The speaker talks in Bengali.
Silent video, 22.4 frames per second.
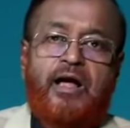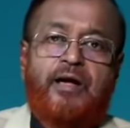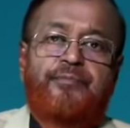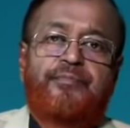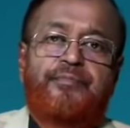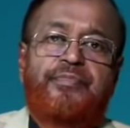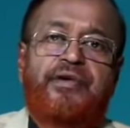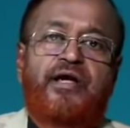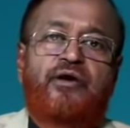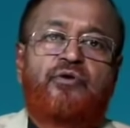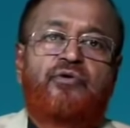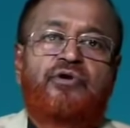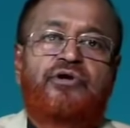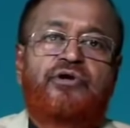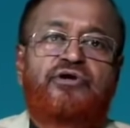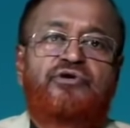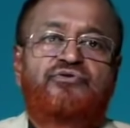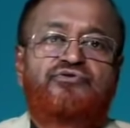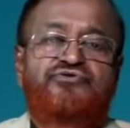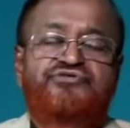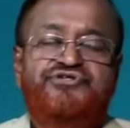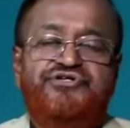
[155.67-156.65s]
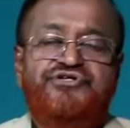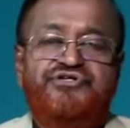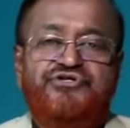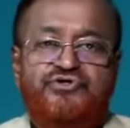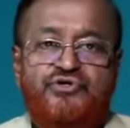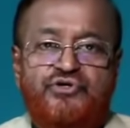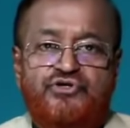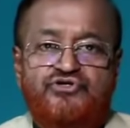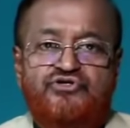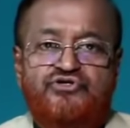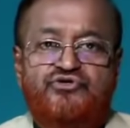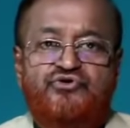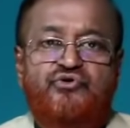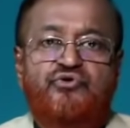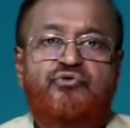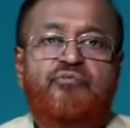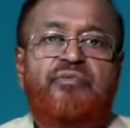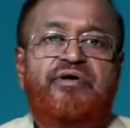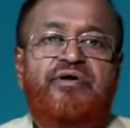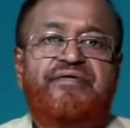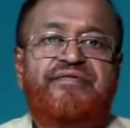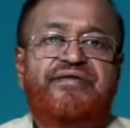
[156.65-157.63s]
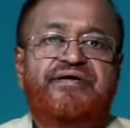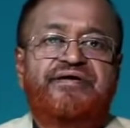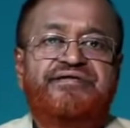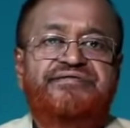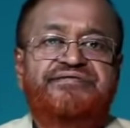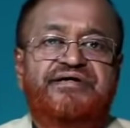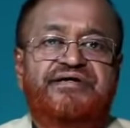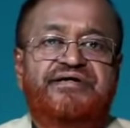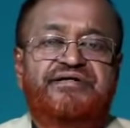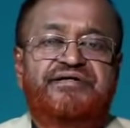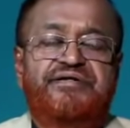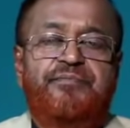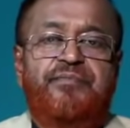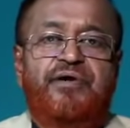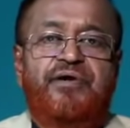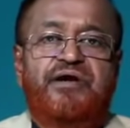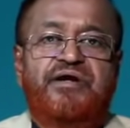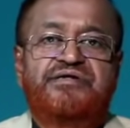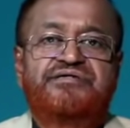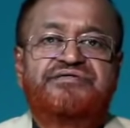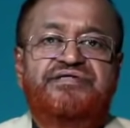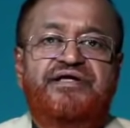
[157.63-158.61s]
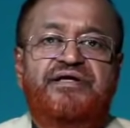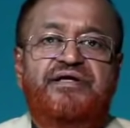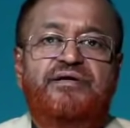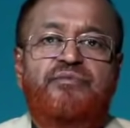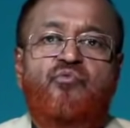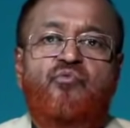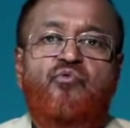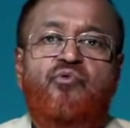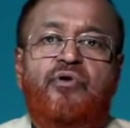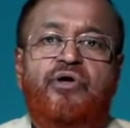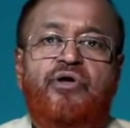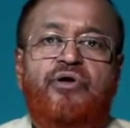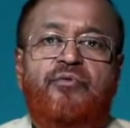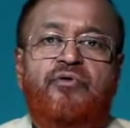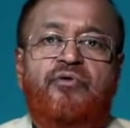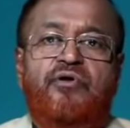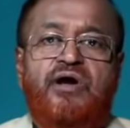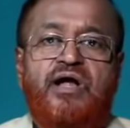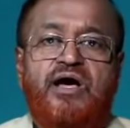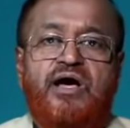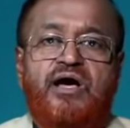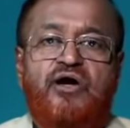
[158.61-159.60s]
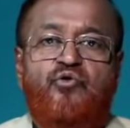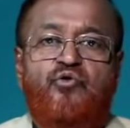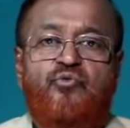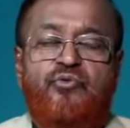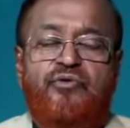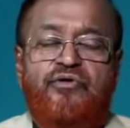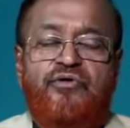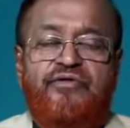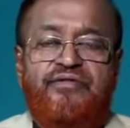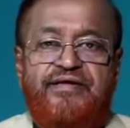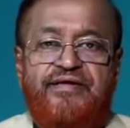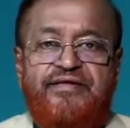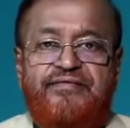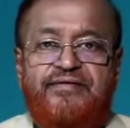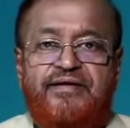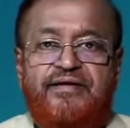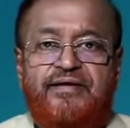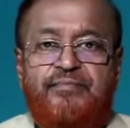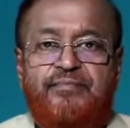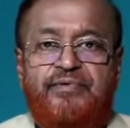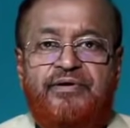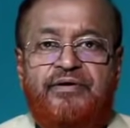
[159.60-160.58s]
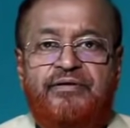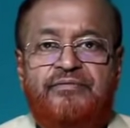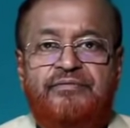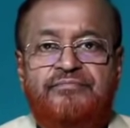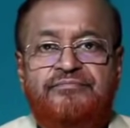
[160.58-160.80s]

আপনি এখন একটু চিত হয়ে শোন মাথার নিচে একটি বালিশ দেন মুখ এবং নাক উপরের দিকে থাকবে